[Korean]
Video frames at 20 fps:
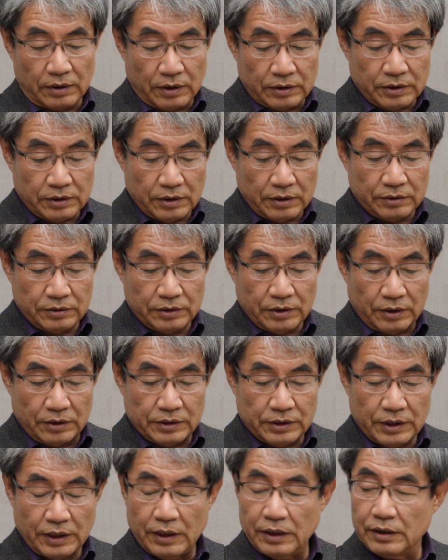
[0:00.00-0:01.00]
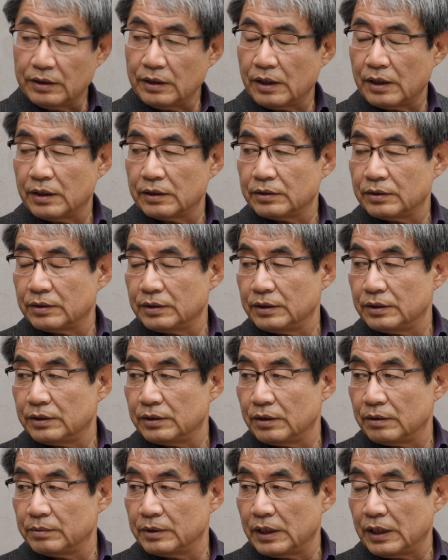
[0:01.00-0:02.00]
어떤 절차에 따라서 이
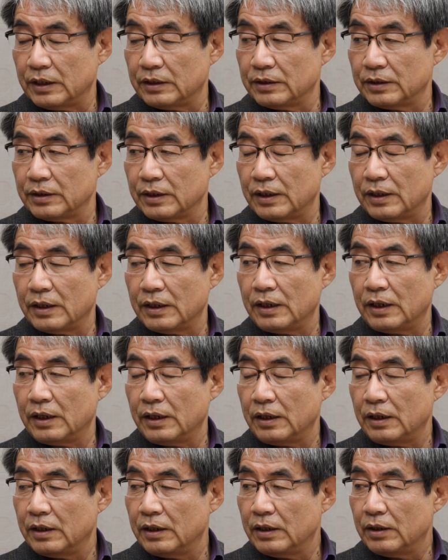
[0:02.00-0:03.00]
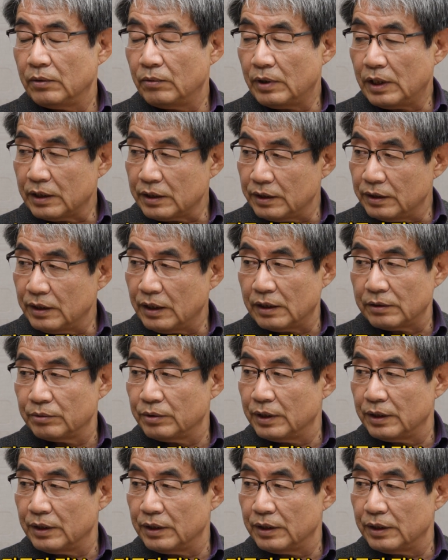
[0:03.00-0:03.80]
실험을 했는가가 확인이 안